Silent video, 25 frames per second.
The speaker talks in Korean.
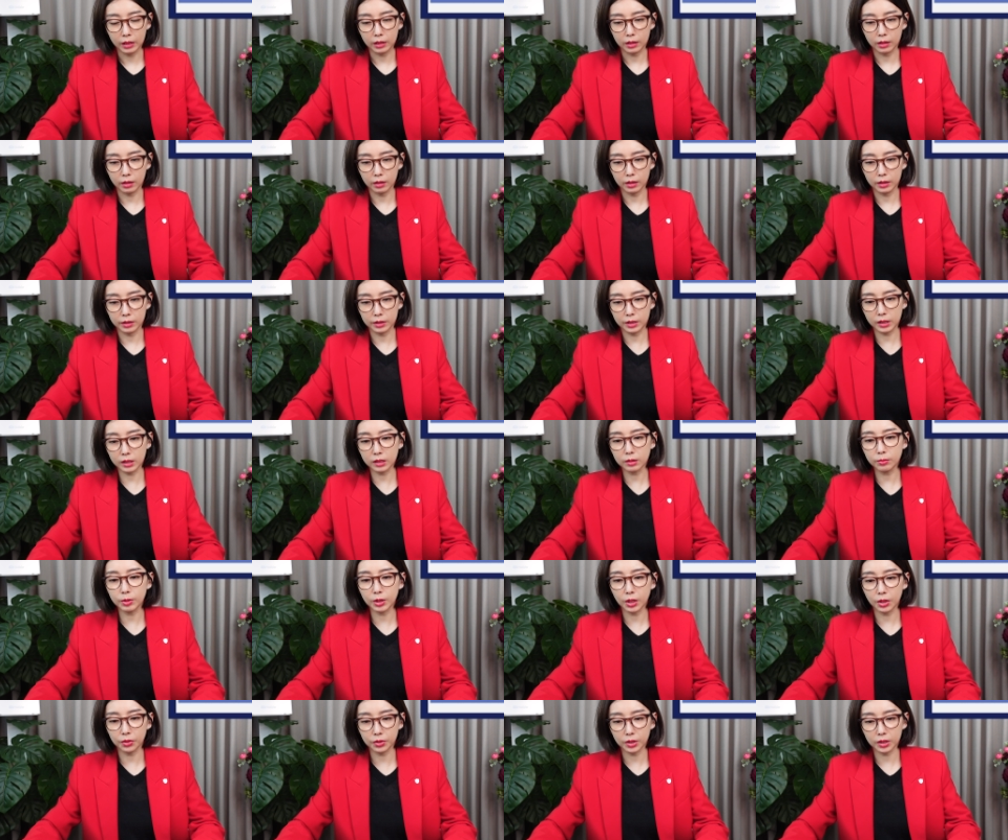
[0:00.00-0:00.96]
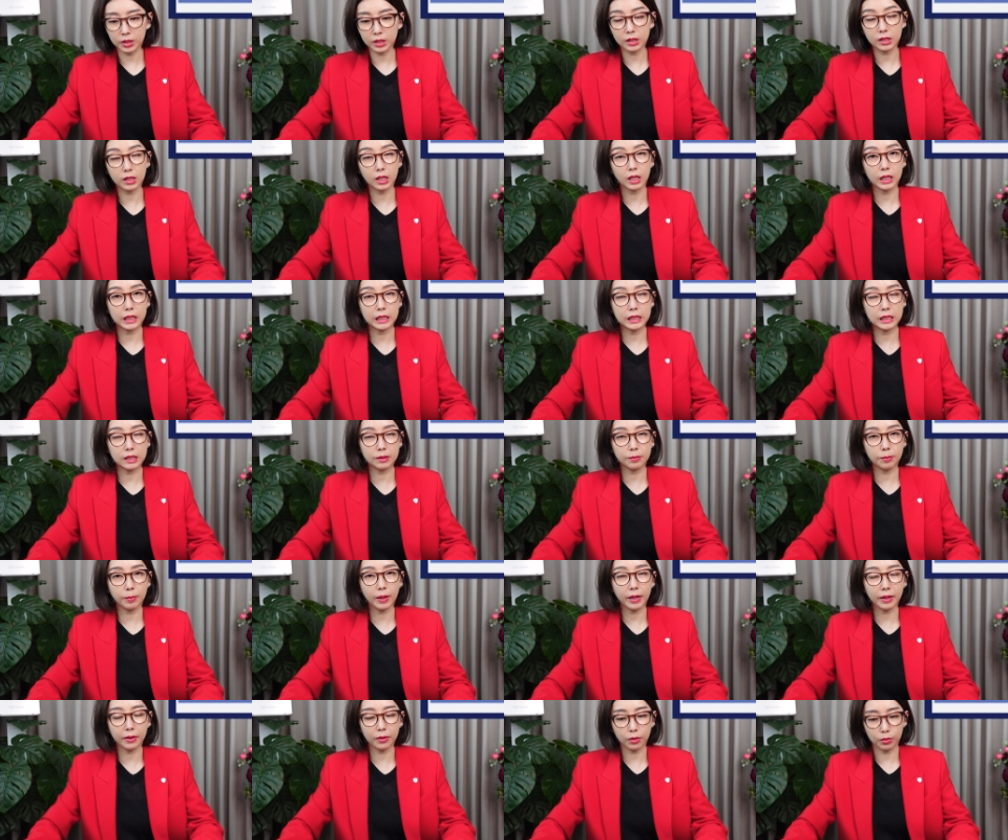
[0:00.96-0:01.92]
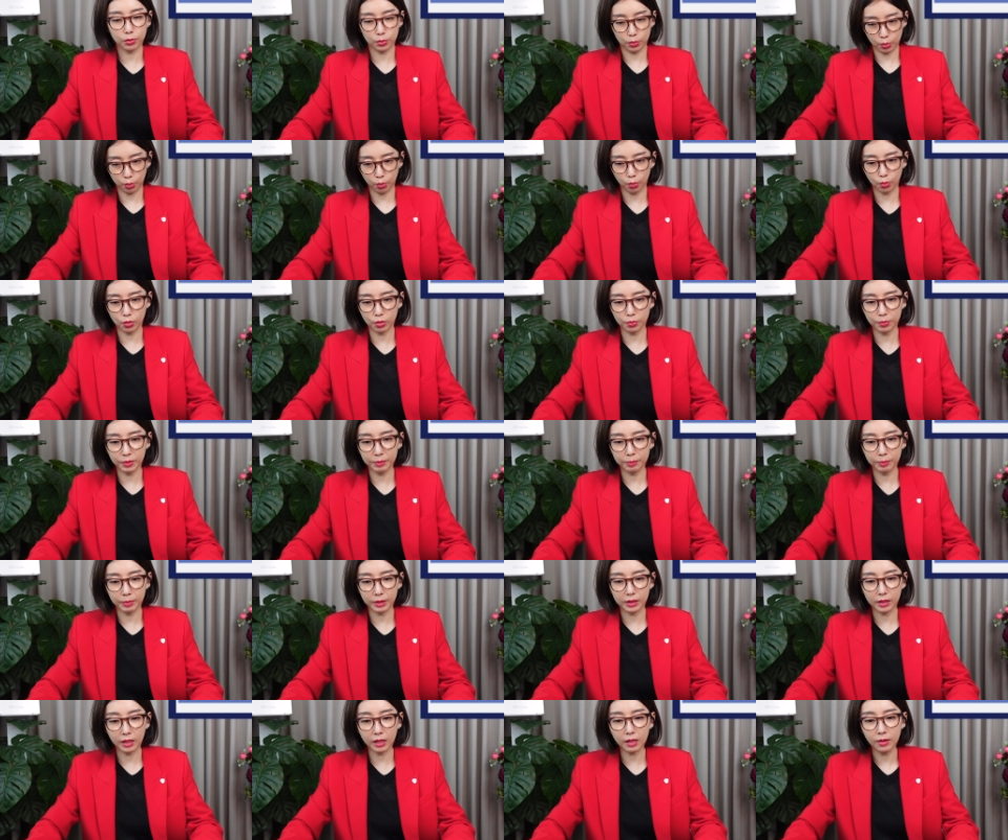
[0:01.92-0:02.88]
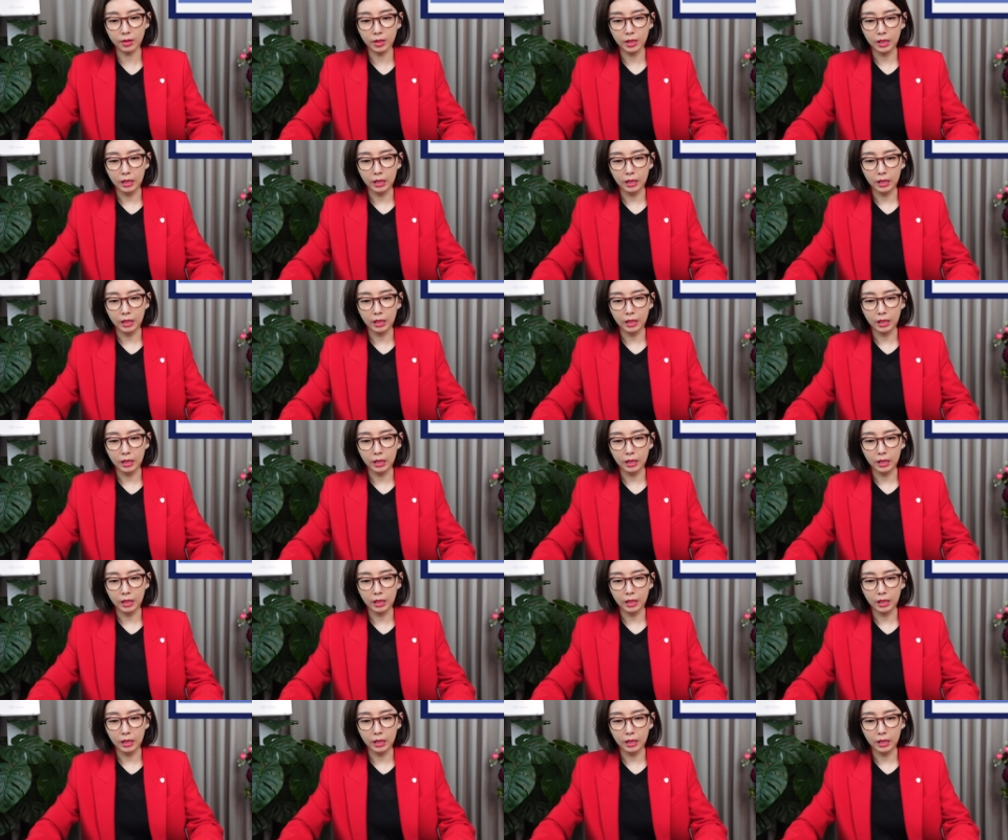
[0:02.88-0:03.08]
어, 지금의 현재 시가가 28억 조금입니다.